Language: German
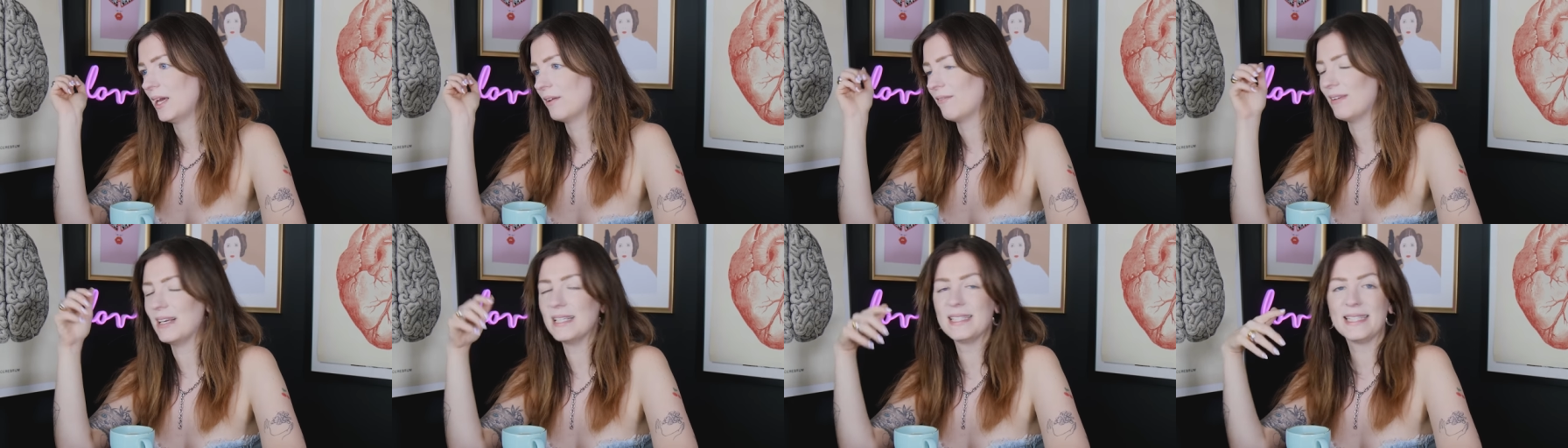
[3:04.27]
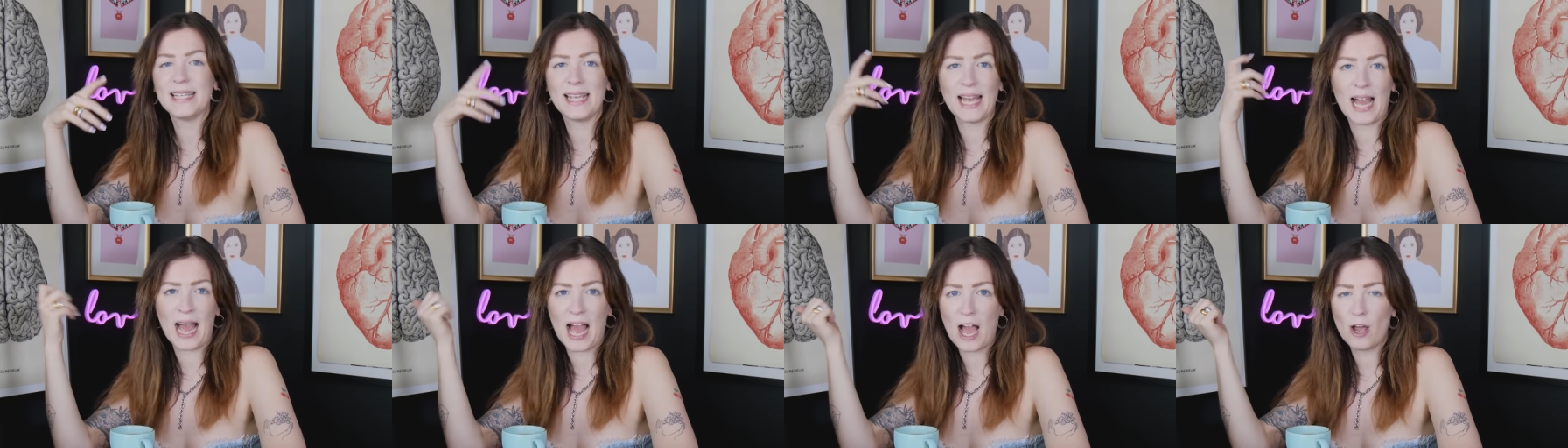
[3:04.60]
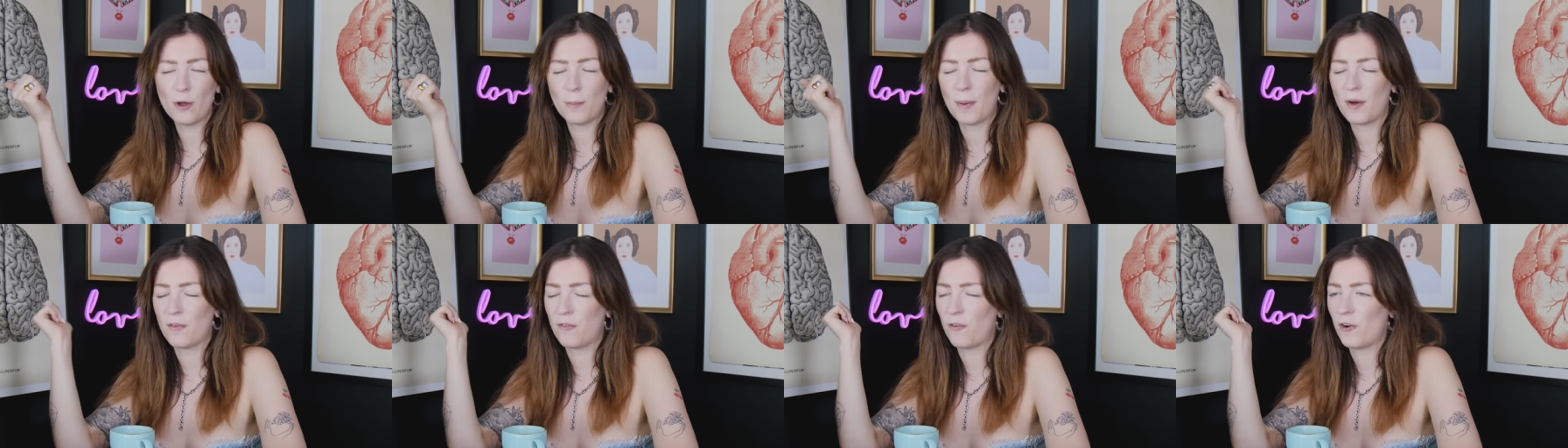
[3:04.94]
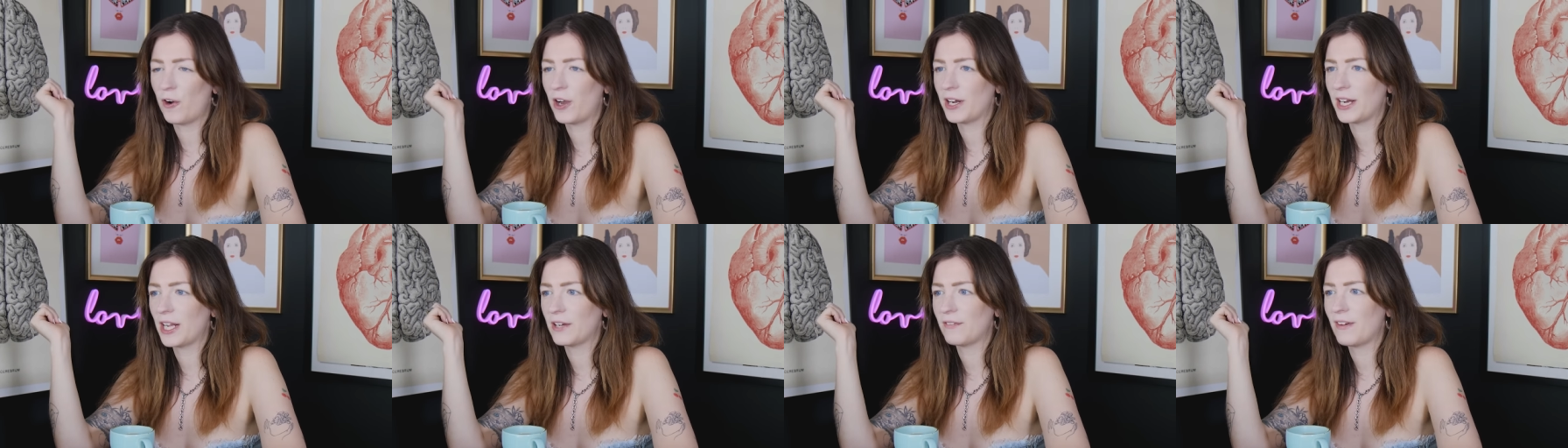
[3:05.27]
Weil sie A
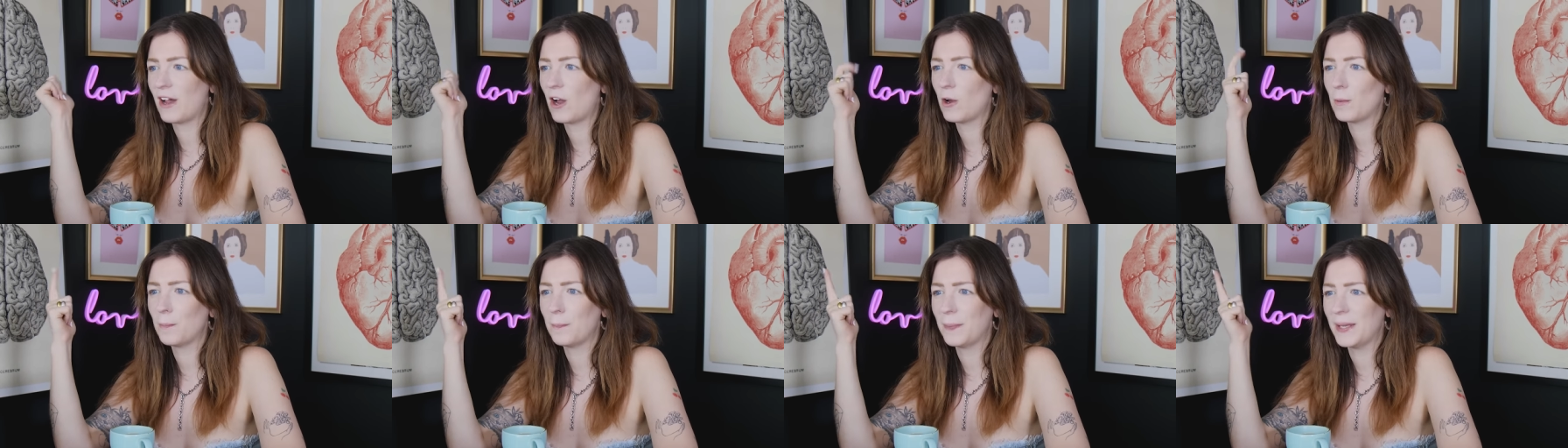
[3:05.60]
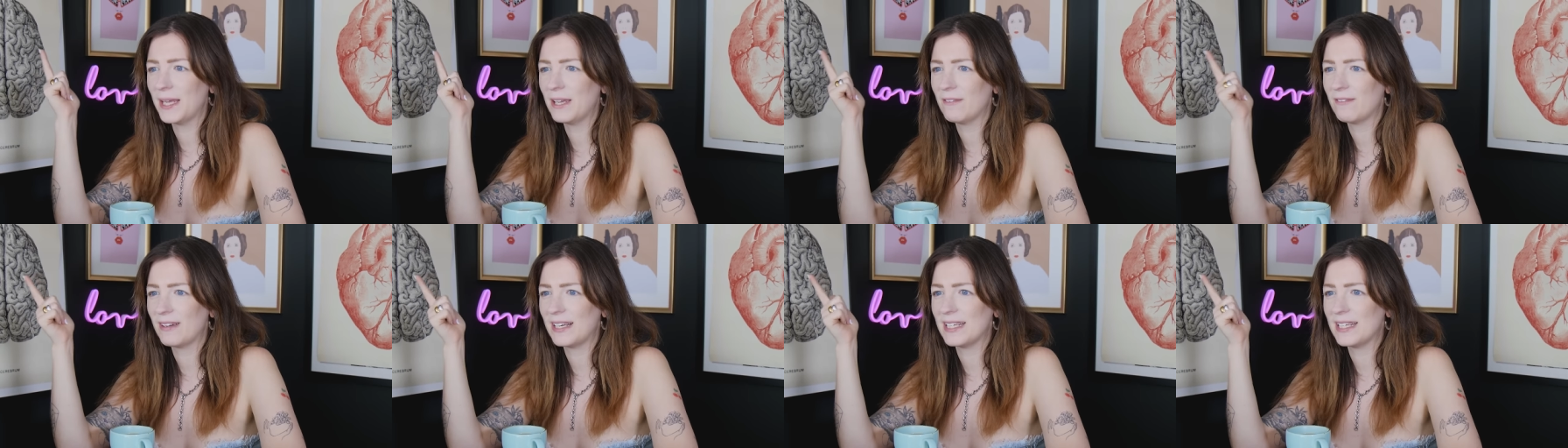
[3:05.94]
überfordert war und B,